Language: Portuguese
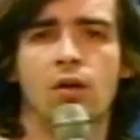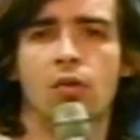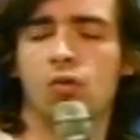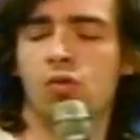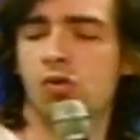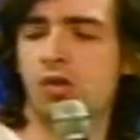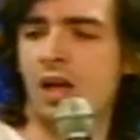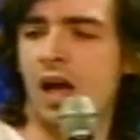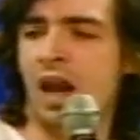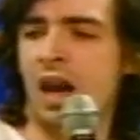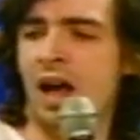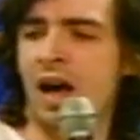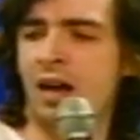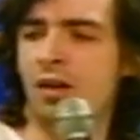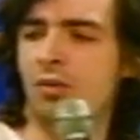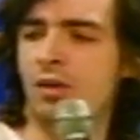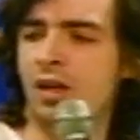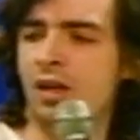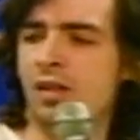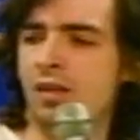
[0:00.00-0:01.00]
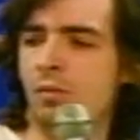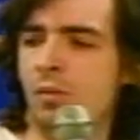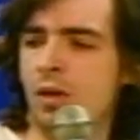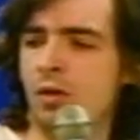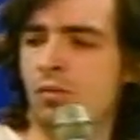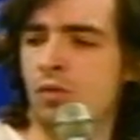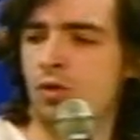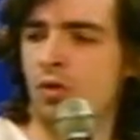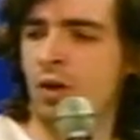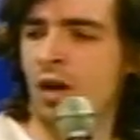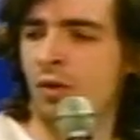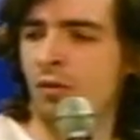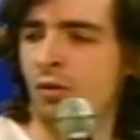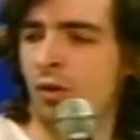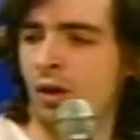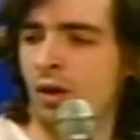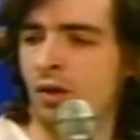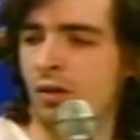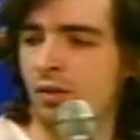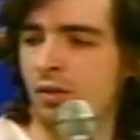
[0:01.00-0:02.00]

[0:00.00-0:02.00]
o salário desse mesmo jogador.